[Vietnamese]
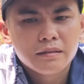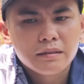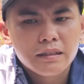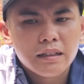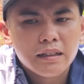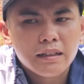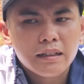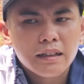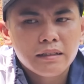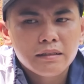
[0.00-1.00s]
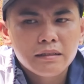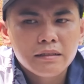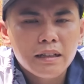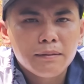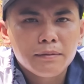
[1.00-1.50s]
Dạ anh
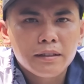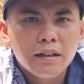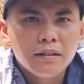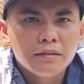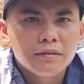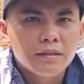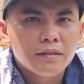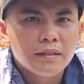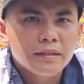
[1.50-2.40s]
có kèm thằng đó luôn rồi.